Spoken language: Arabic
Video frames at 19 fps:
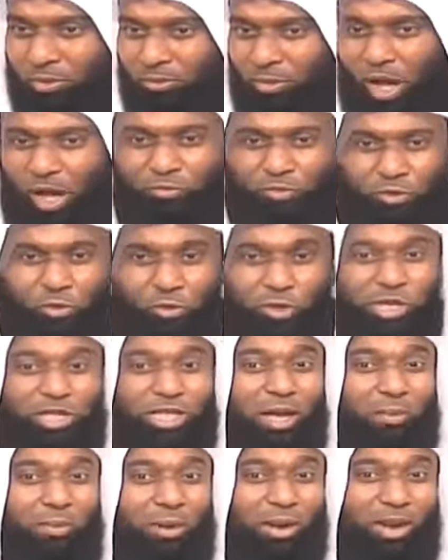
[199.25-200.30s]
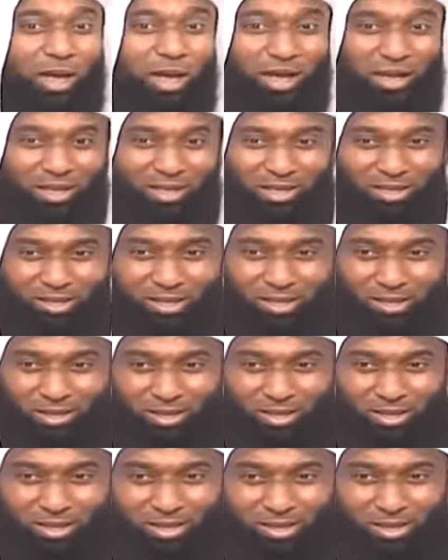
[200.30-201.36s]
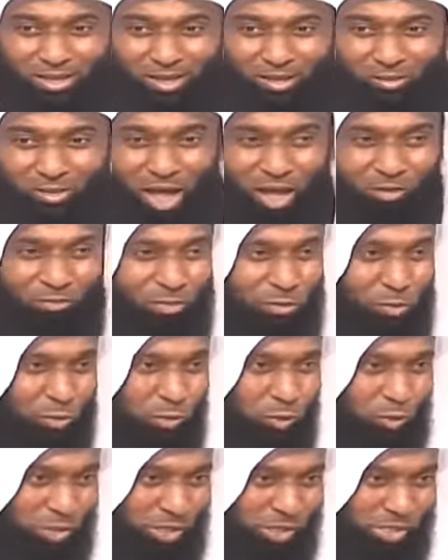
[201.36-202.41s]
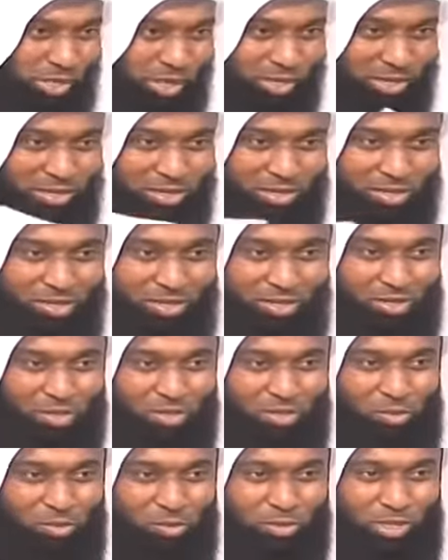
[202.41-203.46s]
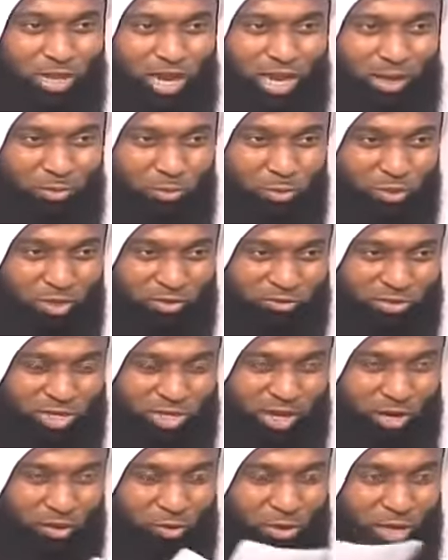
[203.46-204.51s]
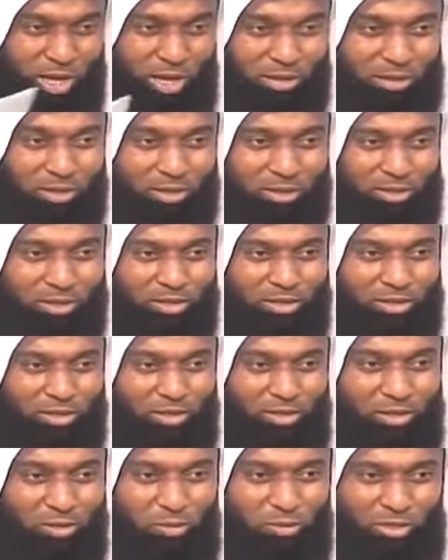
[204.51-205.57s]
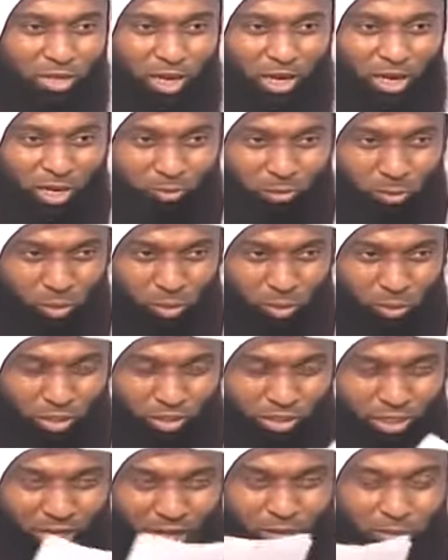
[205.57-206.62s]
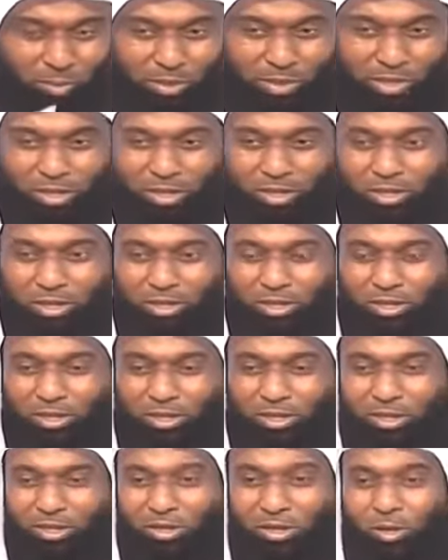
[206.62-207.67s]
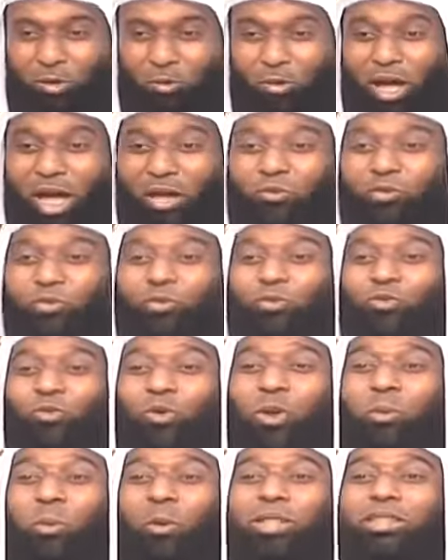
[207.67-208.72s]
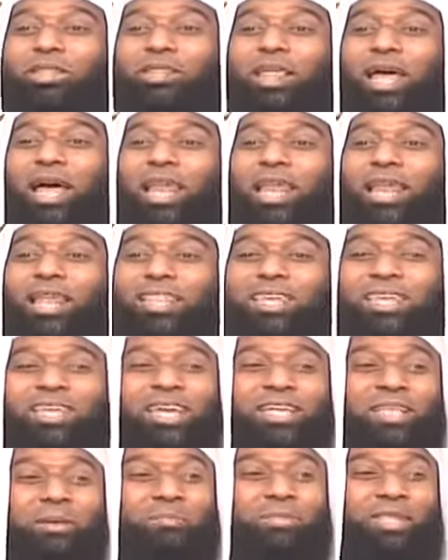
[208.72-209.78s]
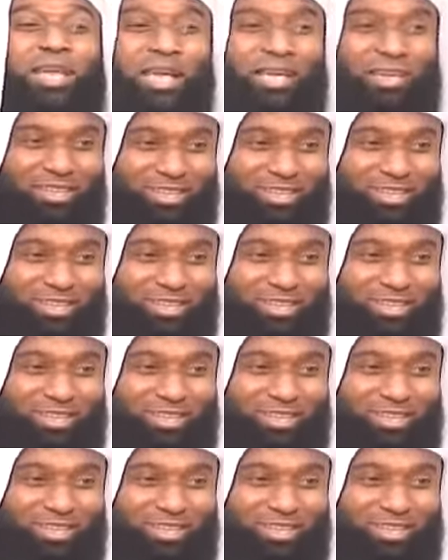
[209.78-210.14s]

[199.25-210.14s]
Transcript: وحفظت كتاب الله وحفظت سنته وتعلمت تفسير القرآن وتعلمت اللغة العربية وحفظت الموطأ الذي كتبته